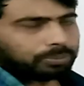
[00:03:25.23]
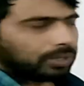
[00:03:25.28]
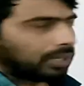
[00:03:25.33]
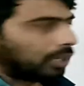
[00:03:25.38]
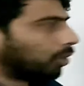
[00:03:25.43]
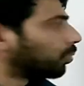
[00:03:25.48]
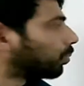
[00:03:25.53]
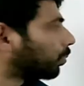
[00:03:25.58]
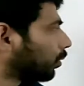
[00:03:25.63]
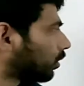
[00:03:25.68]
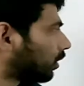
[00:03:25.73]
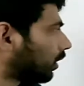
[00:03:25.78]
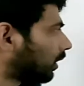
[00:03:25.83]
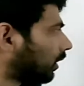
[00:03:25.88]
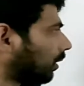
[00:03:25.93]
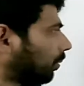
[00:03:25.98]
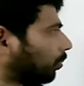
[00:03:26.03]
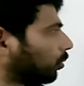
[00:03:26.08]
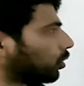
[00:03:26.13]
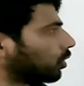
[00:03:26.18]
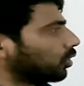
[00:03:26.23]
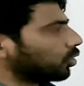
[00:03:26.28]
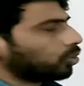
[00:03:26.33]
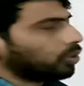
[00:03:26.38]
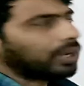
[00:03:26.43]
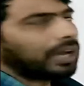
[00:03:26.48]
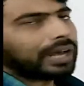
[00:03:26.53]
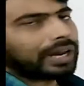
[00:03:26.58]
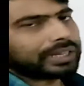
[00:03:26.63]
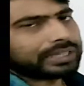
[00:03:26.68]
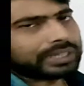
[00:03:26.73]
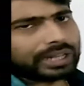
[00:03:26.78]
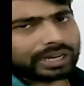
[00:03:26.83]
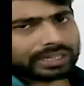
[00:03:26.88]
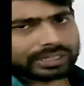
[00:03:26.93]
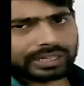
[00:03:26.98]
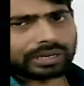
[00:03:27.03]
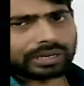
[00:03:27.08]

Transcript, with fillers: কারণ প্রত্যেকটা প্রশ্নের জন্য আলাদা আলাদা